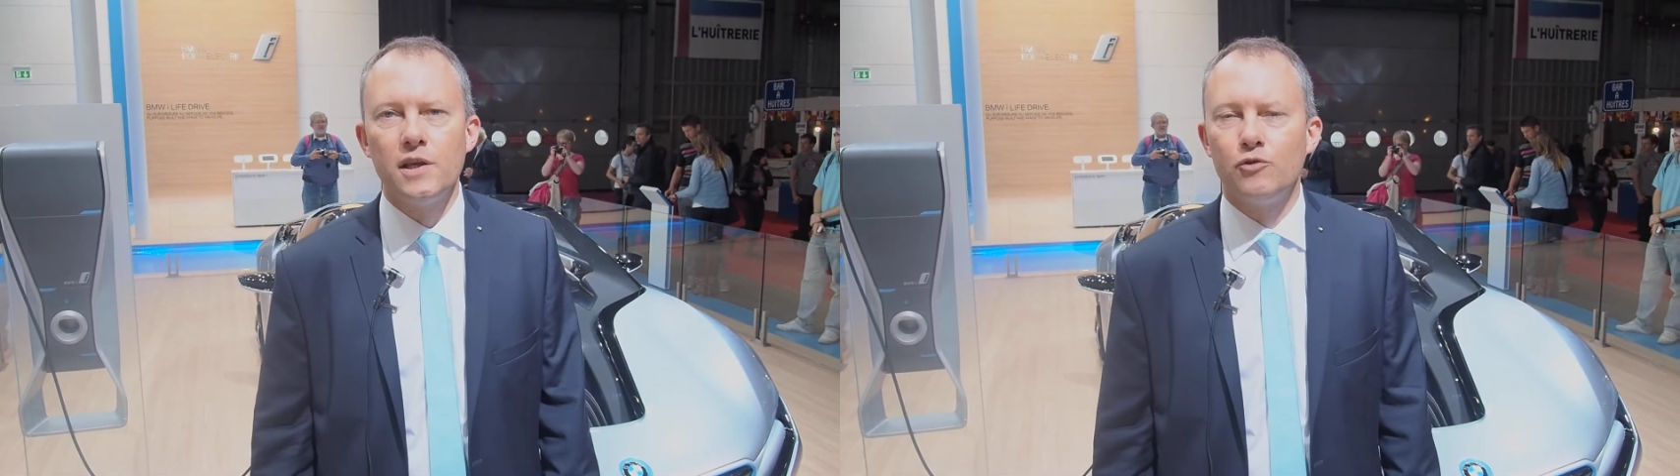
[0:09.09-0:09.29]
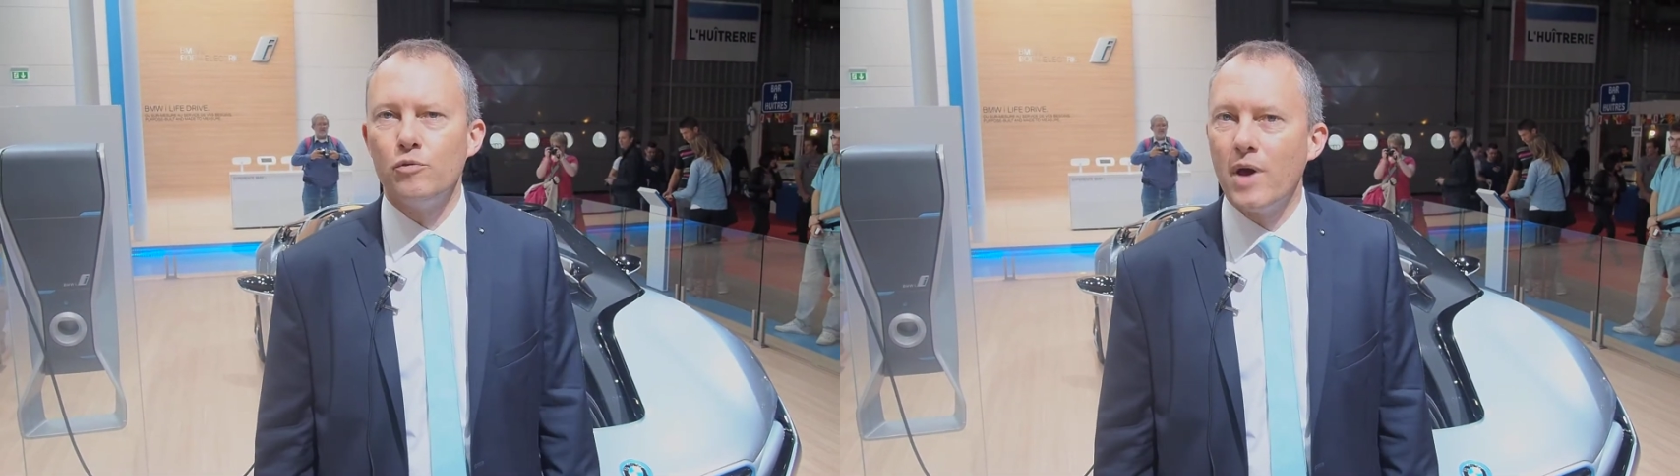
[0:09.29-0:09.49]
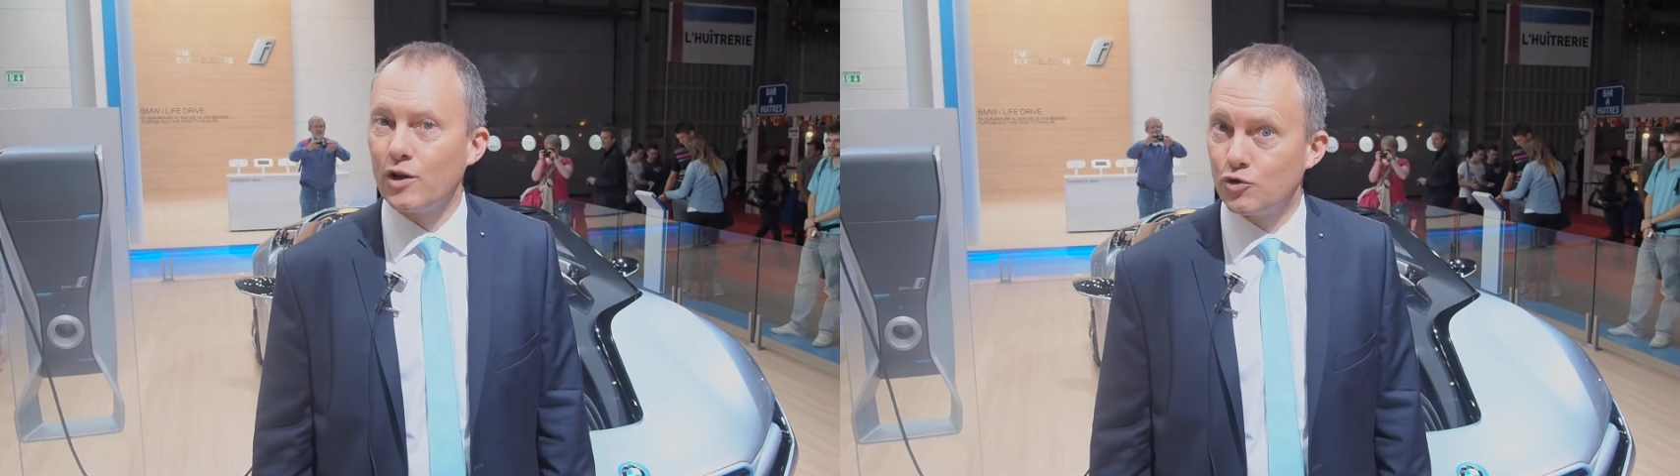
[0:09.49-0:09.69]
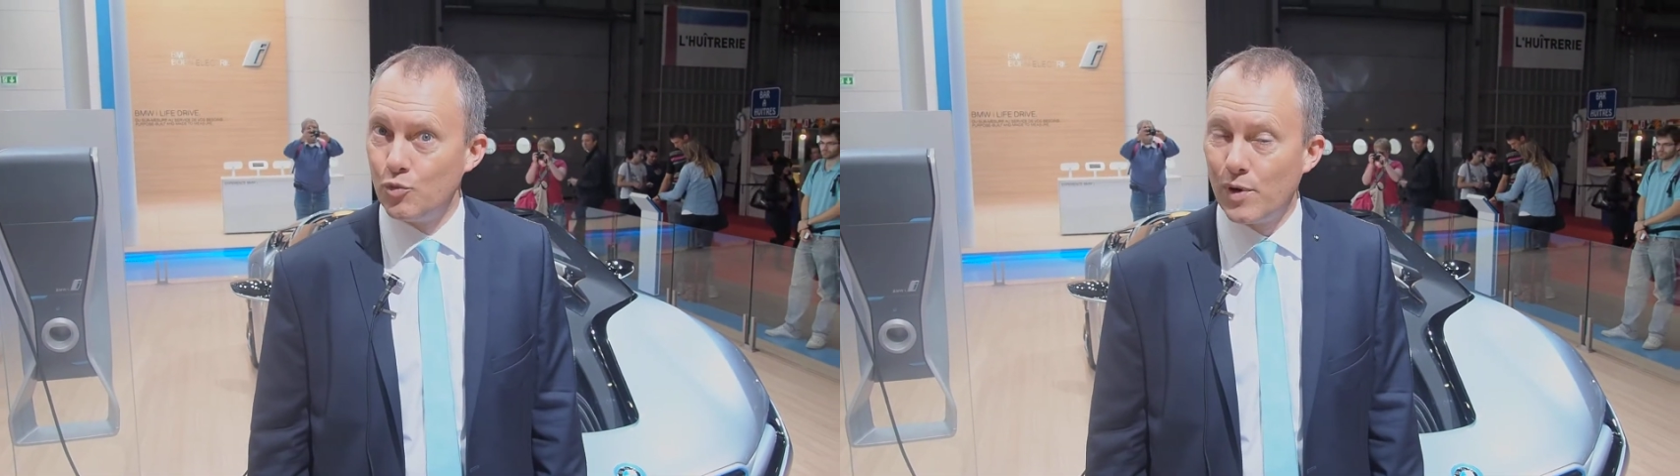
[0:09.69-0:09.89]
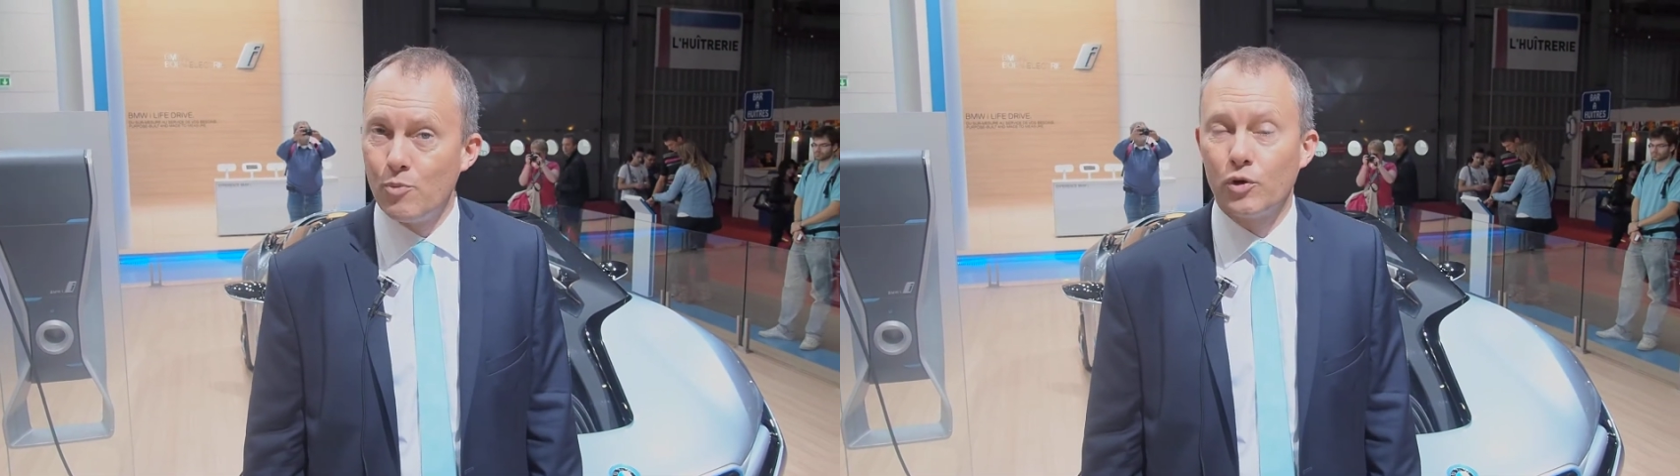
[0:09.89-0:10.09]
qui est une marque
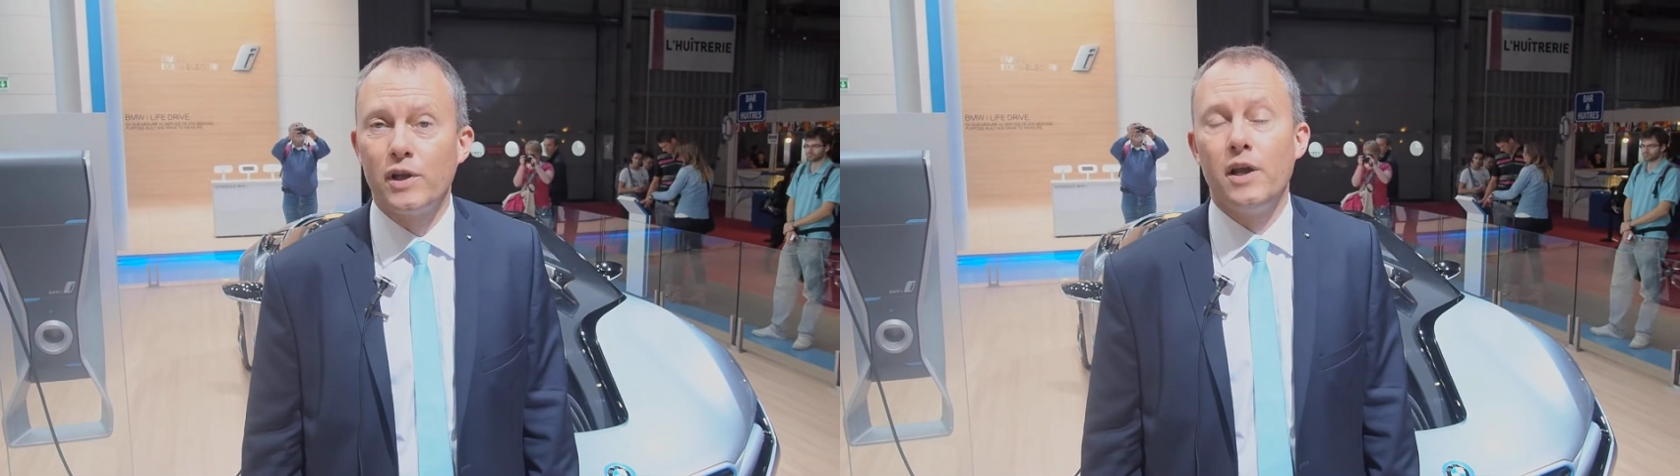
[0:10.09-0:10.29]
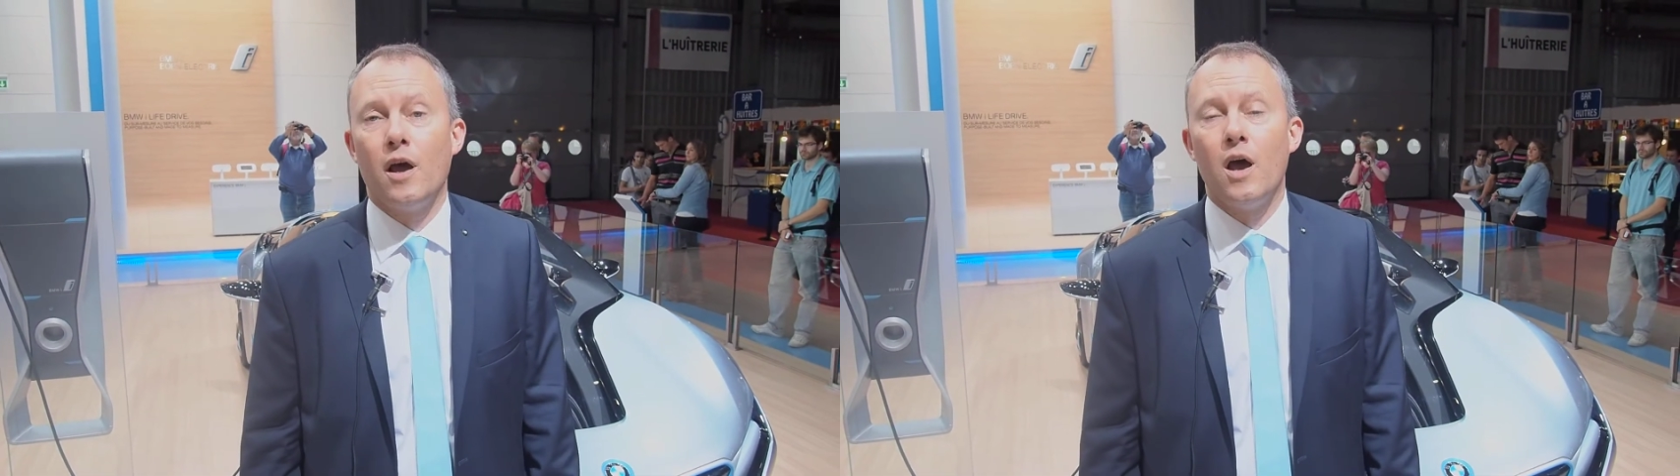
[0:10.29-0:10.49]
supplémentaire